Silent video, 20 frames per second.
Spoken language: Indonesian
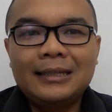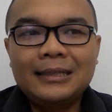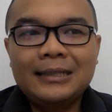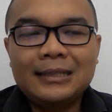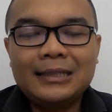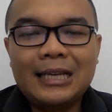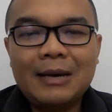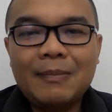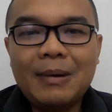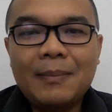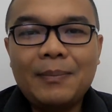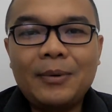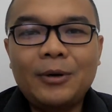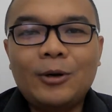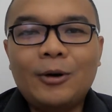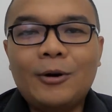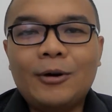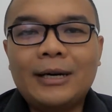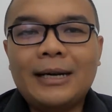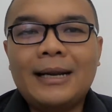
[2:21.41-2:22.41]
siapapun
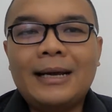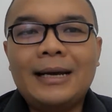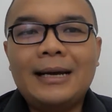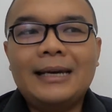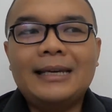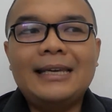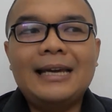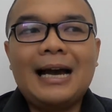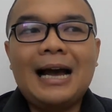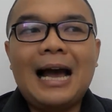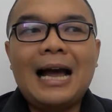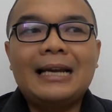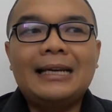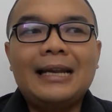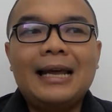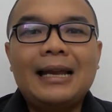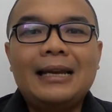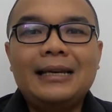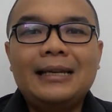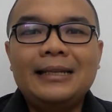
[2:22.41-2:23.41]
orang yang
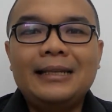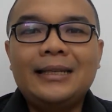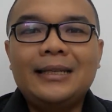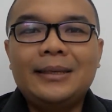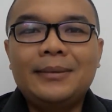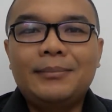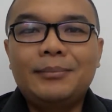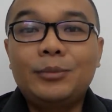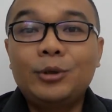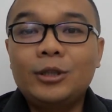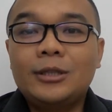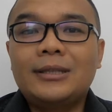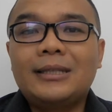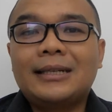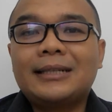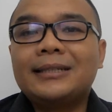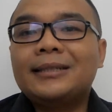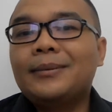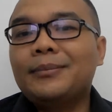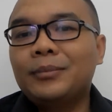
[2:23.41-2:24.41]
ada di booth
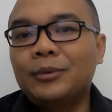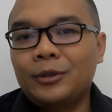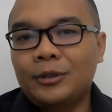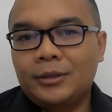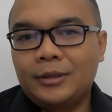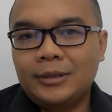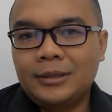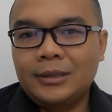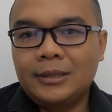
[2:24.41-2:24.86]
tersebut.